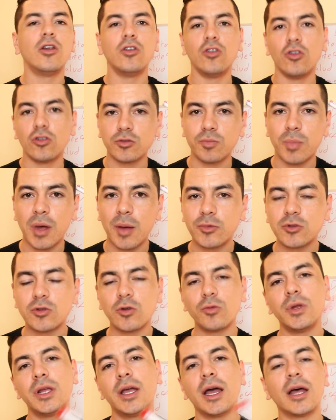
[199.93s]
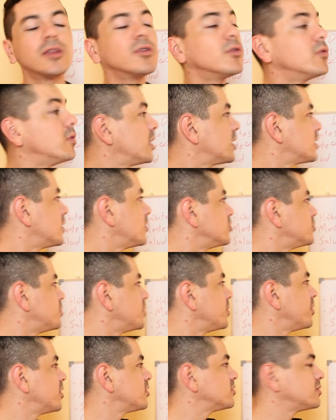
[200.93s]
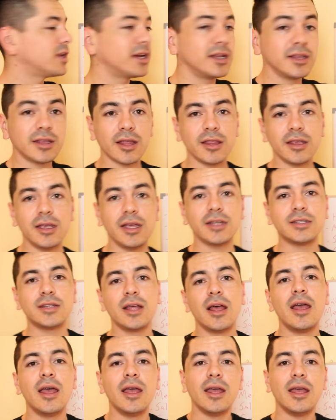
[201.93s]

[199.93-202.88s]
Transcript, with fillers: Nos vamos obligando durante los primeros 30 días